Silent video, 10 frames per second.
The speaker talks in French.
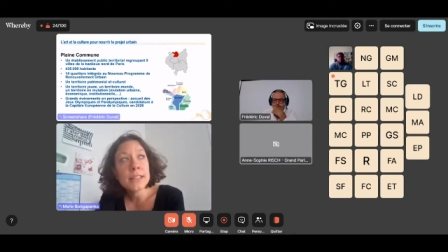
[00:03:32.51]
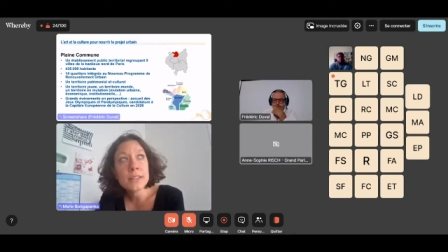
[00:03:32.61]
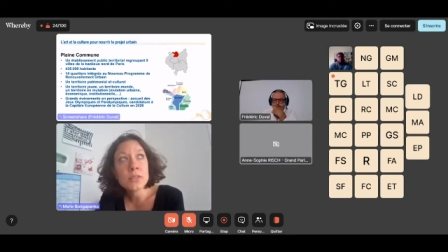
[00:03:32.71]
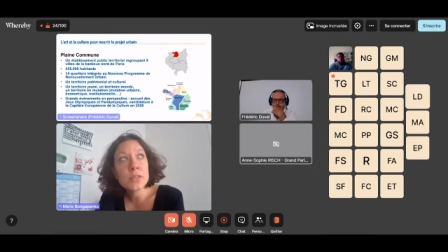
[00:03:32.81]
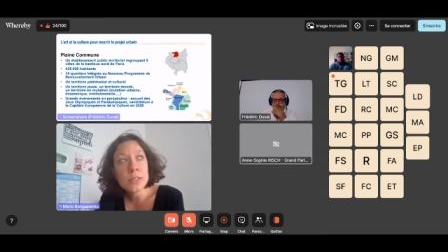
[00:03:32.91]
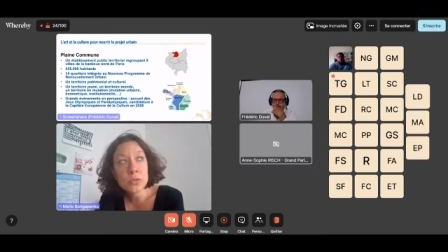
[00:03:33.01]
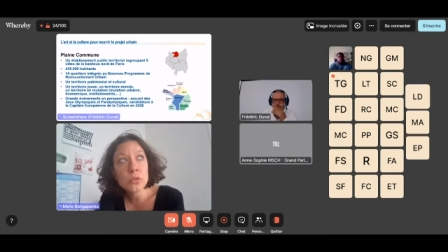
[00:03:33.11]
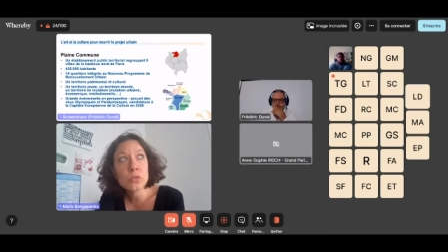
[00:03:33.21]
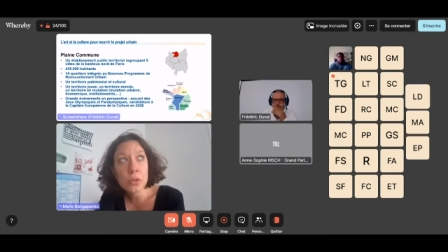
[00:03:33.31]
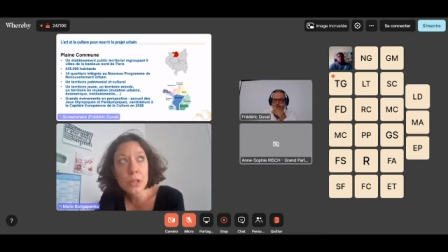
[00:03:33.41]
des,
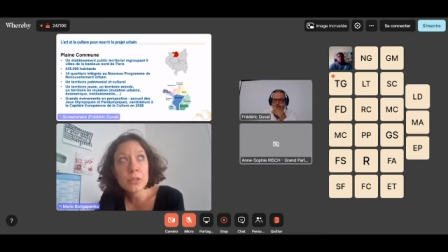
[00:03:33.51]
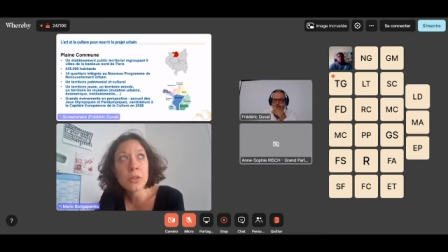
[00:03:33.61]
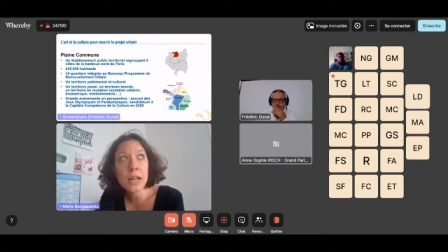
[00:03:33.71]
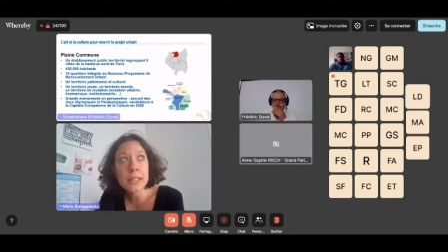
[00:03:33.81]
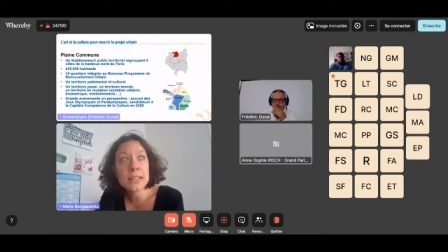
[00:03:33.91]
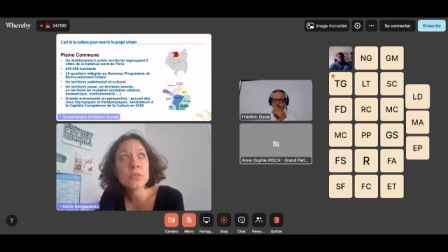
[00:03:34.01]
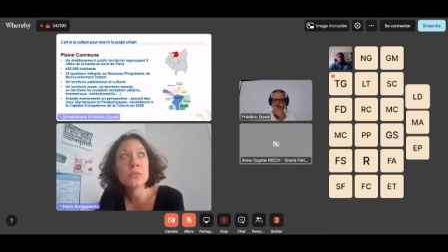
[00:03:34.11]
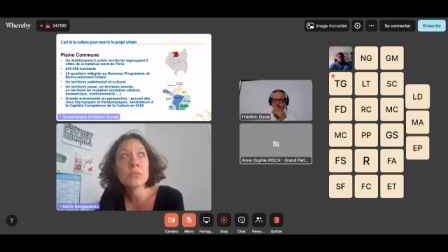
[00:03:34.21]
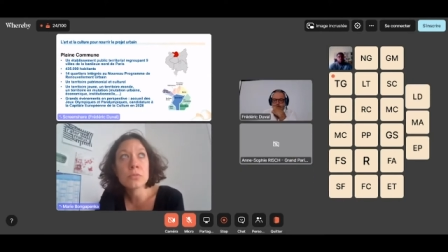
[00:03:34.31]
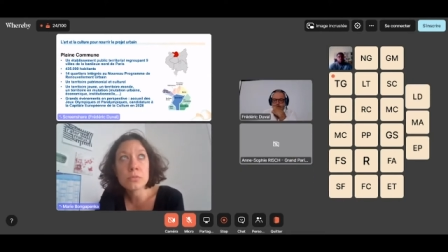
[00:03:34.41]
structures culturelles qui
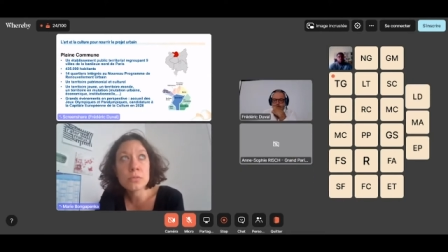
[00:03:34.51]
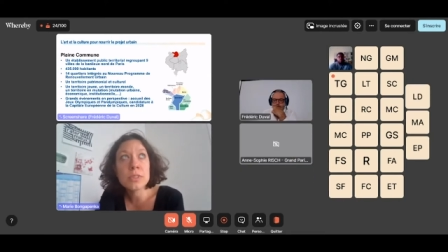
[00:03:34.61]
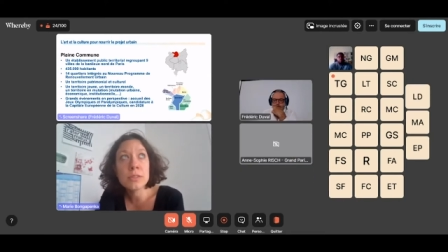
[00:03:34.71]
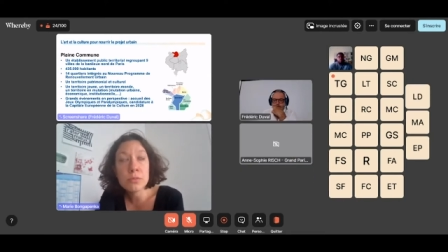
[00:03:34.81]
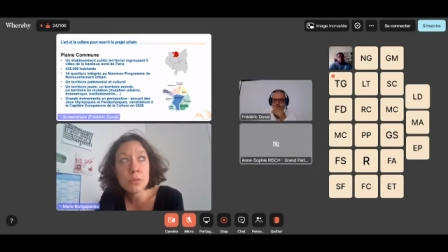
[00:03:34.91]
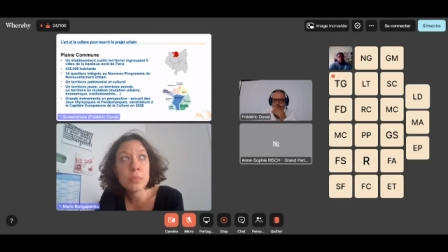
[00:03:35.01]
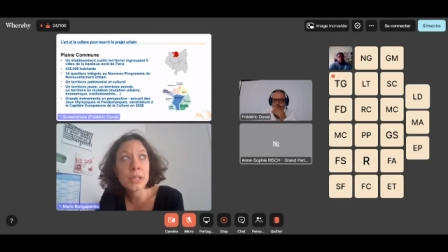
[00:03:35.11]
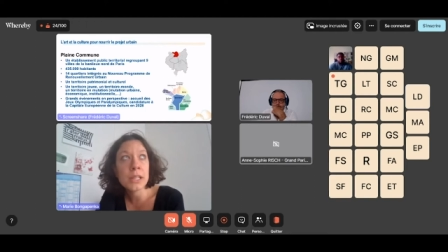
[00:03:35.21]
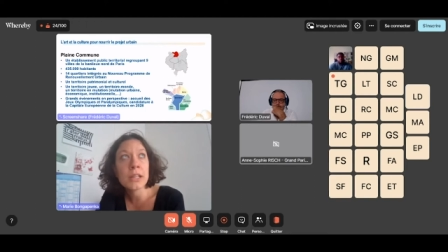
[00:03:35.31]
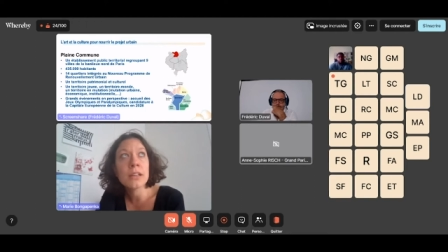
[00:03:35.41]
sont
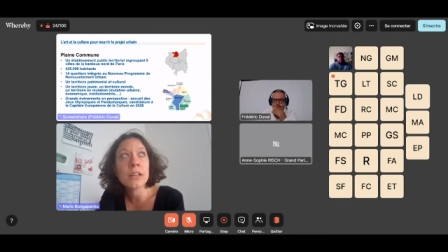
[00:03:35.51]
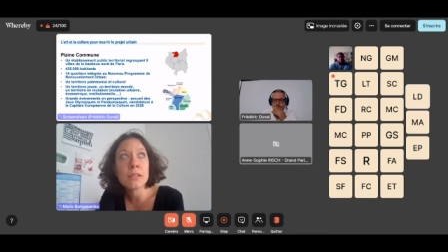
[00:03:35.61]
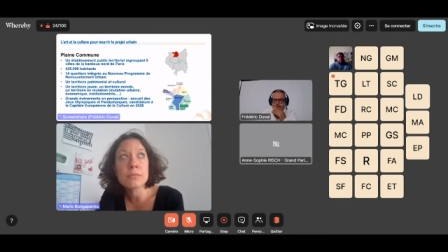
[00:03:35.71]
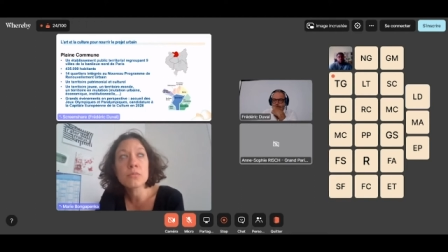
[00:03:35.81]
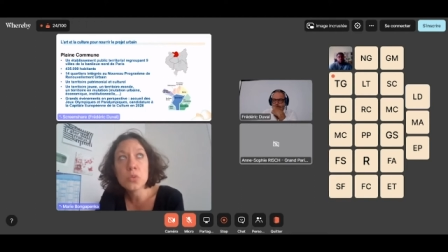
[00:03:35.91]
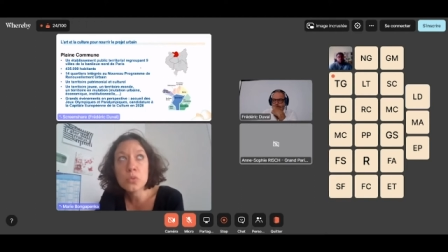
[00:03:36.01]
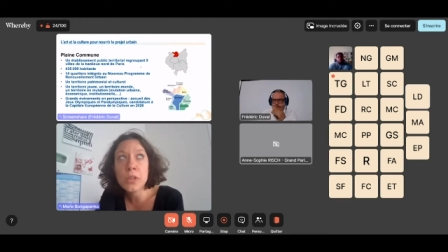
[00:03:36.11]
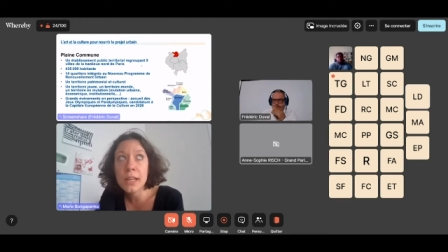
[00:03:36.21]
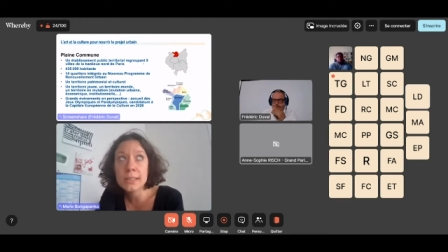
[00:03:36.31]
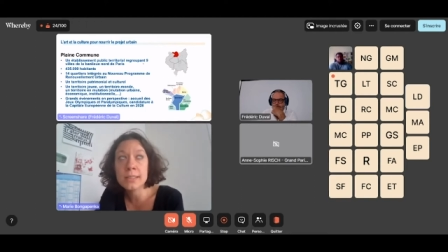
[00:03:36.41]
développées,
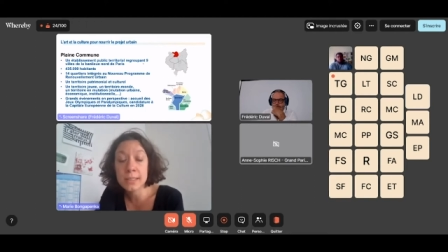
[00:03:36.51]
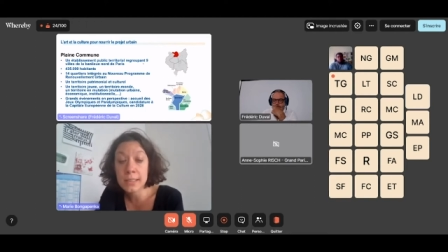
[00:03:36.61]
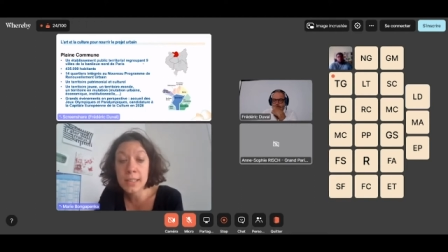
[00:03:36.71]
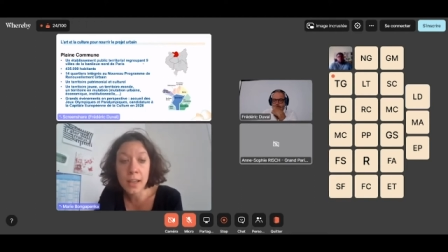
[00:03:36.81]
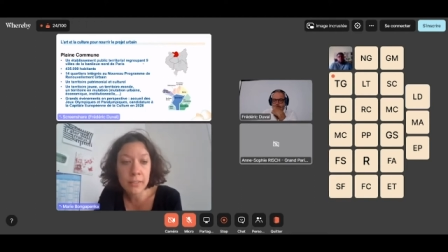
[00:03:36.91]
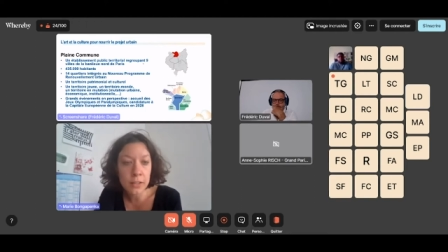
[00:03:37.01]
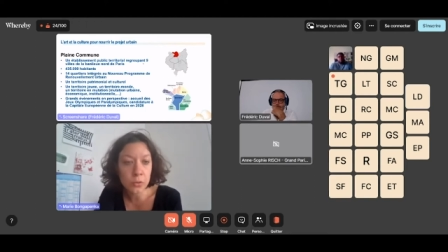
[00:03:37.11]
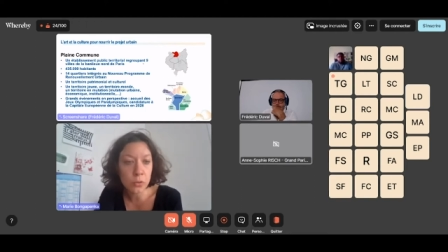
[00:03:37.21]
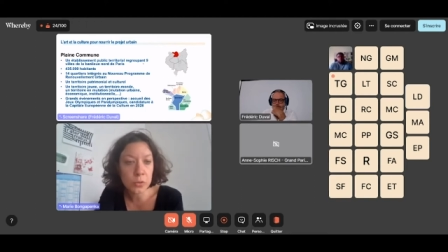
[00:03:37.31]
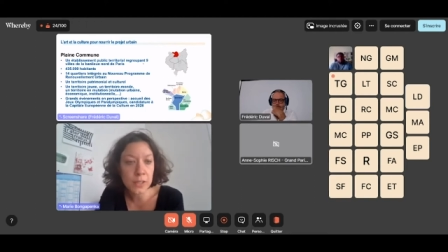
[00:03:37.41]
beaucoup d'artistes qui
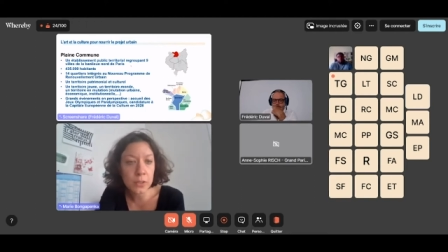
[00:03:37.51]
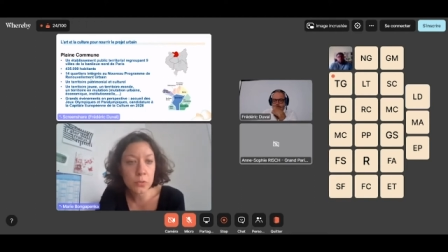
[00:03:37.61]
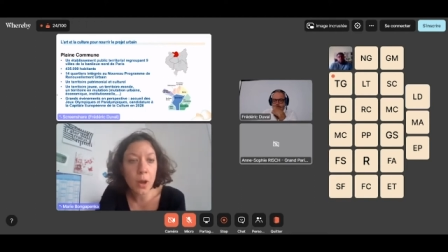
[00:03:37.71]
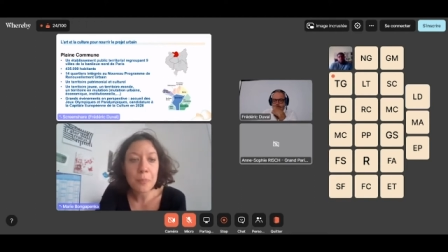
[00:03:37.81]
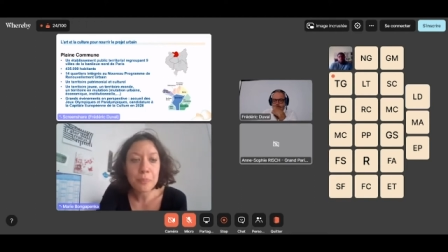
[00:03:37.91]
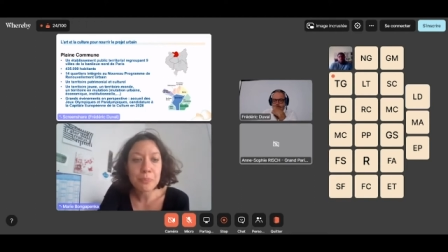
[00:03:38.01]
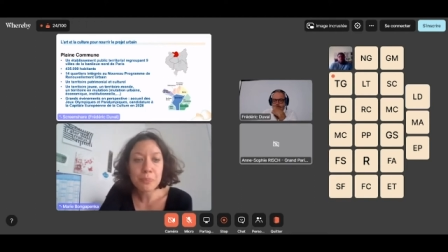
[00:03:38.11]
travaillent sur le territoire.